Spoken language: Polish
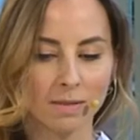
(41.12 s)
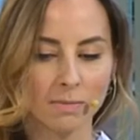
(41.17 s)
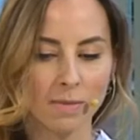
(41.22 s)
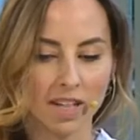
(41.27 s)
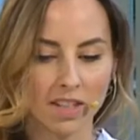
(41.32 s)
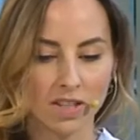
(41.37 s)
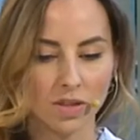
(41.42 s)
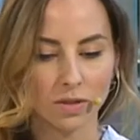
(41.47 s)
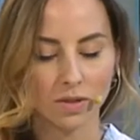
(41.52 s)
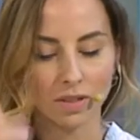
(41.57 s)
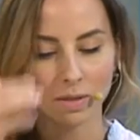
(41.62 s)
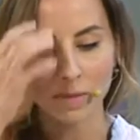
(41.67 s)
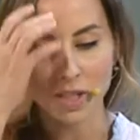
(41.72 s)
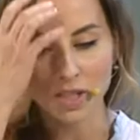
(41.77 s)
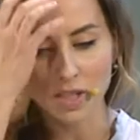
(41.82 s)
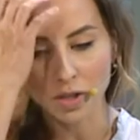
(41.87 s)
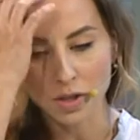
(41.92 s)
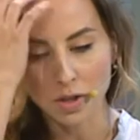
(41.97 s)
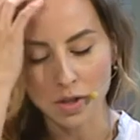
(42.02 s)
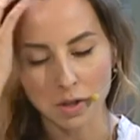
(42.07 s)
temacie, o
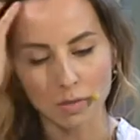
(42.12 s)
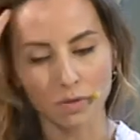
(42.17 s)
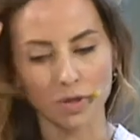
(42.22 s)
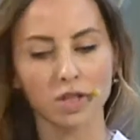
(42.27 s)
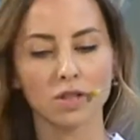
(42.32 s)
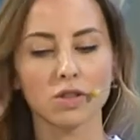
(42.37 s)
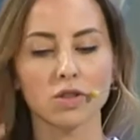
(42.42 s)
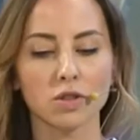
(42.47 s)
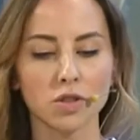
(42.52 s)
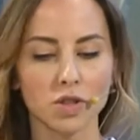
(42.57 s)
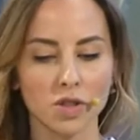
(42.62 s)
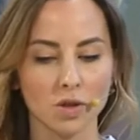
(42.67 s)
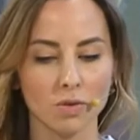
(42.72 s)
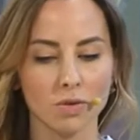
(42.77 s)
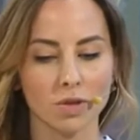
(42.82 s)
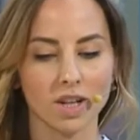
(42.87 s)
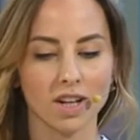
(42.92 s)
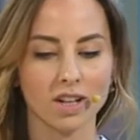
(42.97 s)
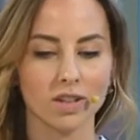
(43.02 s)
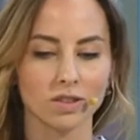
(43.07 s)
temacie książek, o
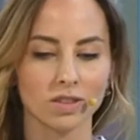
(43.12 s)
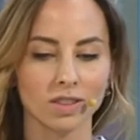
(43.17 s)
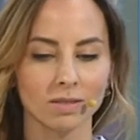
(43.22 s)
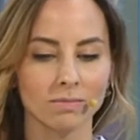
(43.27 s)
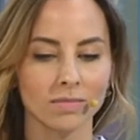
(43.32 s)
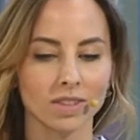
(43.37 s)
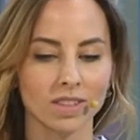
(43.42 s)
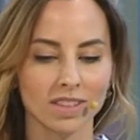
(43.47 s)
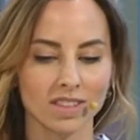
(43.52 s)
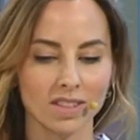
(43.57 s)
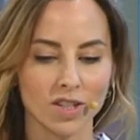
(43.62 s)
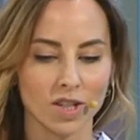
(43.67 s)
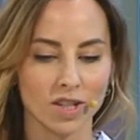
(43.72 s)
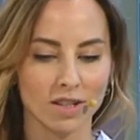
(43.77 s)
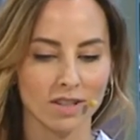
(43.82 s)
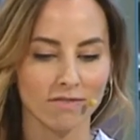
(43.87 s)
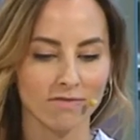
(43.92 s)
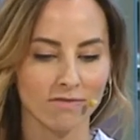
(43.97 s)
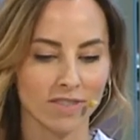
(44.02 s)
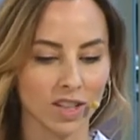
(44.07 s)
książkach, o tym,
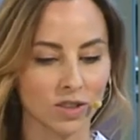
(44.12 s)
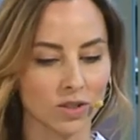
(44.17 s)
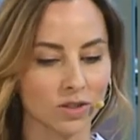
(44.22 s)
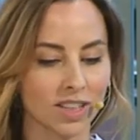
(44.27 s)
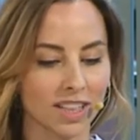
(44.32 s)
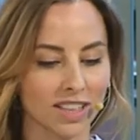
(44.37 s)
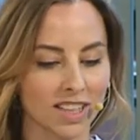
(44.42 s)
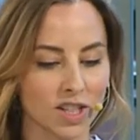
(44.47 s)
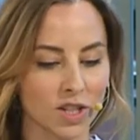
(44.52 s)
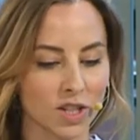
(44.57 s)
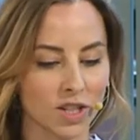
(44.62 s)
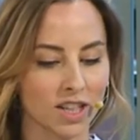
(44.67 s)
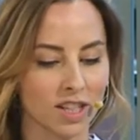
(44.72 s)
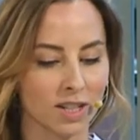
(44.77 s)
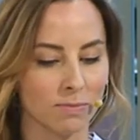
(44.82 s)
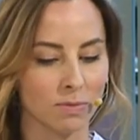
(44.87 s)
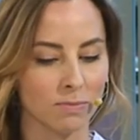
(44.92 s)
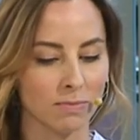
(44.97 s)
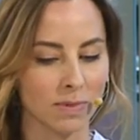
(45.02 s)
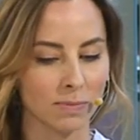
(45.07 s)
że warto nadal
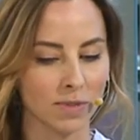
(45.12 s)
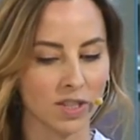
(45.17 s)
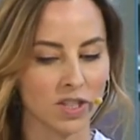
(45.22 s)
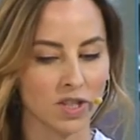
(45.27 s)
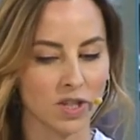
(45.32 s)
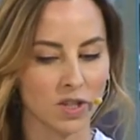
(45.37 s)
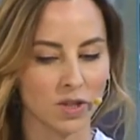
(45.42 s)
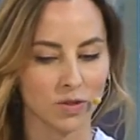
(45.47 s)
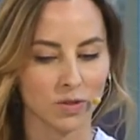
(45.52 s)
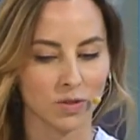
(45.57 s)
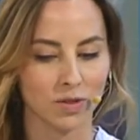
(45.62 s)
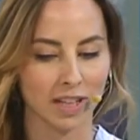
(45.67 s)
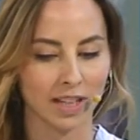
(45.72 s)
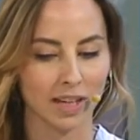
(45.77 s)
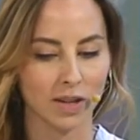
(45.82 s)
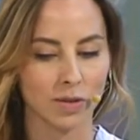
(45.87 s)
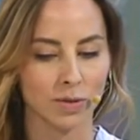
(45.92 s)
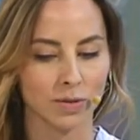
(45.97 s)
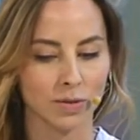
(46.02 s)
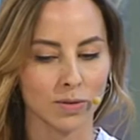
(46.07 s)
czytać, bo mam nadzieję, że do
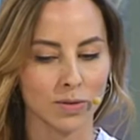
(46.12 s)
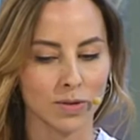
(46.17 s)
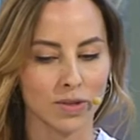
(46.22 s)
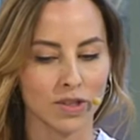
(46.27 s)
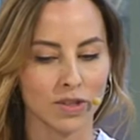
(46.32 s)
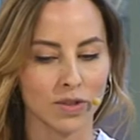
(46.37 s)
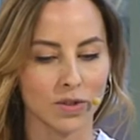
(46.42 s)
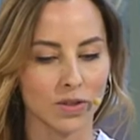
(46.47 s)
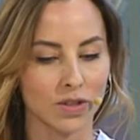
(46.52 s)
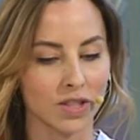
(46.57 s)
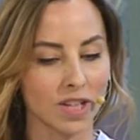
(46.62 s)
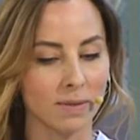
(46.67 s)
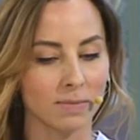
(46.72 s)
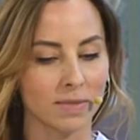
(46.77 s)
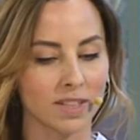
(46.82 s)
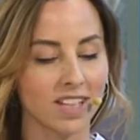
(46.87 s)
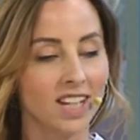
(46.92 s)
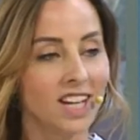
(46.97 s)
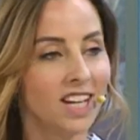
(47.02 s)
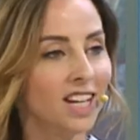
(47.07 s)
takiej konkluzji
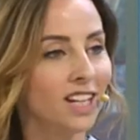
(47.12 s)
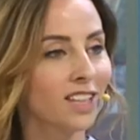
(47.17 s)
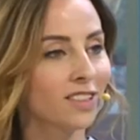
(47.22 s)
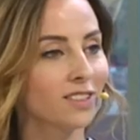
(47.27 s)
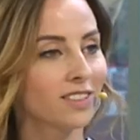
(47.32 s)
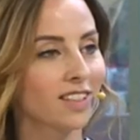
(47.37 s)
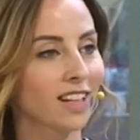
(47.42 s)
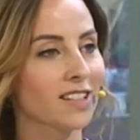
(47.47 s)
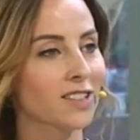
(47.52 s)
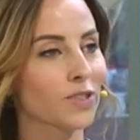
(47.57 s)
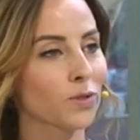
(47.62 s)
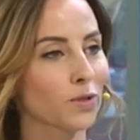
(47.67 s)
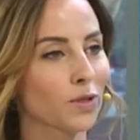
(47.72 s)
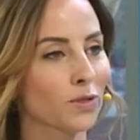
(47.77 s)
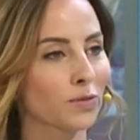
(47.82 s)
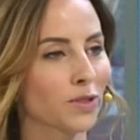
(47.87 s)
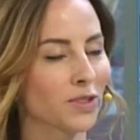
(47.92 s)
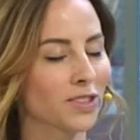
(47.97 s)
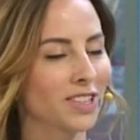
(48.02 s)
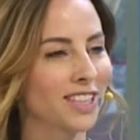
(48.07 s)
dojdziemy. Teraz
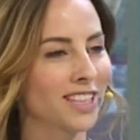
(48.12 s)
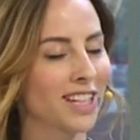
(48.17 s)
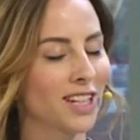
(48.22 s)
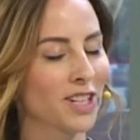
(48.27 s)
udowodnij